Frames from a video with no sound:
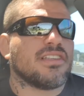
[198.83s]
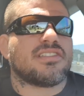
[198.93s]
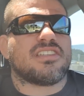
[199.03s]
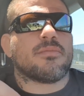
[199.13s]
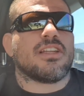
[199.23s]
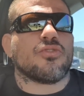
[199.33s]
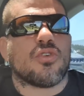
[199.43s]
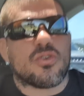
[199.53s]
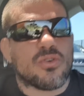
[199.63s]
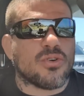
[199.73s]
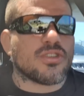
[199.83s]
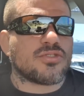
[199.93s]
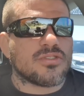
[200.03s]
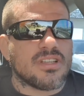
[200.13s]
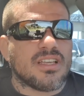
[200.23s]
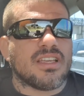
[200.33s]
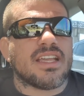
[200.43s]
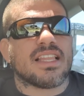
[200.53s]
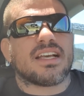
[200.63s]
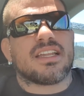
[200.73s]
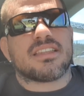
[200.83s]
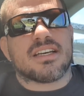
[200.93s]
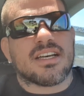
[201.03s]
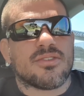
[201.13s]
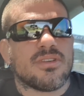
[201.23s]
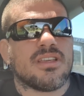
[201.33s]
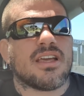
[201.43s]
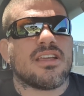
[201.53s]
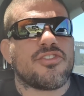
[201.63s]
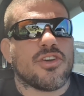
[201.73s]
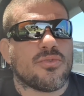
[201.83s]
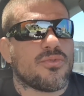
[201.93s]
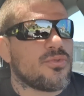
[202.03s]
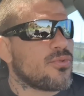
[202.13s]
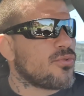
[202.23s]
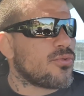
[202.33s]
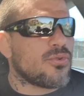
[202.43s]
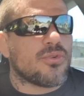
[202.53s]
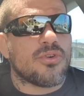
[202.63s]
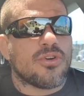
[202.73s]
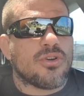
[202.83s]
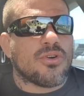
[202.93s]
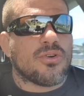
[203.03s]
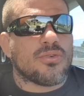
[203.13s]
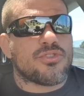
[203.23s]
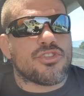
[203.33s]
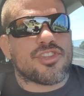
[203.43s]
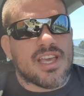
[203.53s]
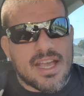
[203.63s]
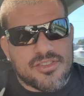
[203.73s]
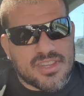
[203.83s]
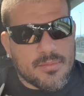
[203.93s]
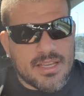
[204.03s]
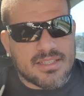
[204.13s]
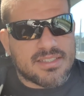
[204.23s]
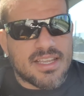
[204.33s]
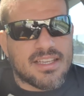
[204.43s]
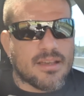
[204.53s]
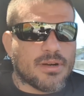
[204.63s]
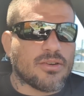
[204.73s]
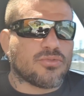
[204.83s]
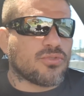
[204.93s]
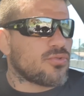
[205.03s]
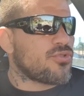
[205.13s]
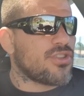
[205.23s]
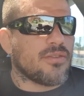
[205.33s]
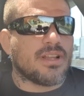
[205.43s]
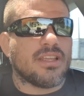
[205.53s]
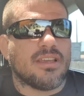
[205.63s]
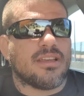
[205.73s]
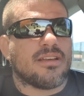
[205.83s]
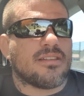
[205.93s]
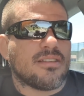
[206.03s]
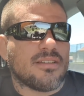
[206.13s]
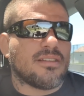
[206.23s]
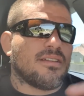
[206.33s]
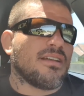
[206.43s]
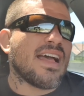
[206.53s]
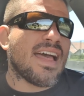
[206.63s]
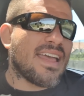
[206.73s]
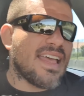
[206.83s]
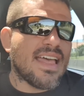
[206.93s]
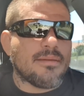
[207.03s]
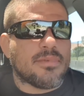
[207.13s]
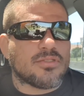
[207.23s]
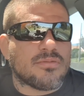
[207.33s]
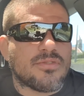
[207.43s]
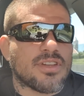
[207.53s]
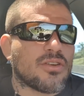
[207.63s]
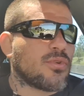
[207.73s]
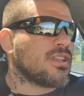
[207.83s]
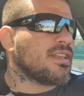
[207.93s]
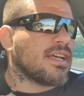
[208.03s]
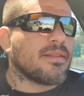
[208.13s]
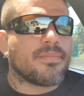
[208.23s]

em cima ali no orgulhoso e ela gritando. E aí tinha um um xisquete também se requebrando todo no chão ali, ah, é, tirando onda dela.